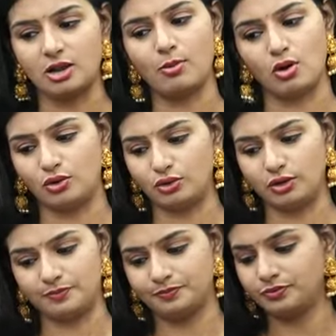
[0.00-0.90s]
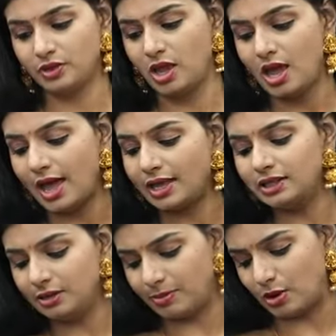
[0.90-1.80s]
చాలా బాగుంటుంది అండ్
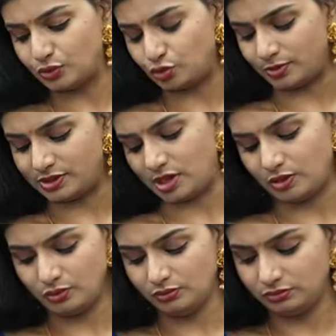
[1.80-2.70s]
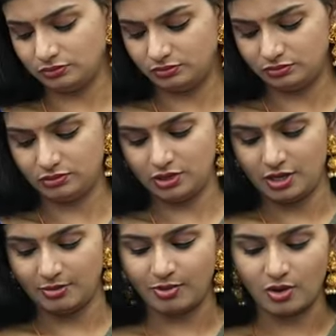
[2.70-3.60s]
దీని బ్లౌజ్ చూపిస్తాను
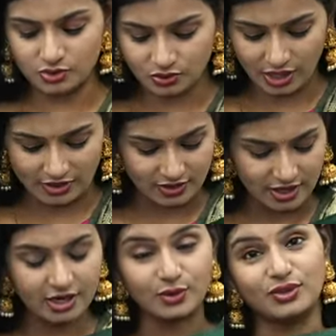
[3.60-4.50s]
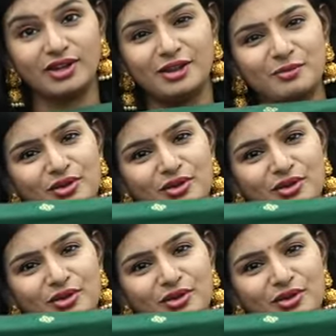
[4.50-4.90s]
బ్లౌజ్ కూడా హెవీగానే ఉందండి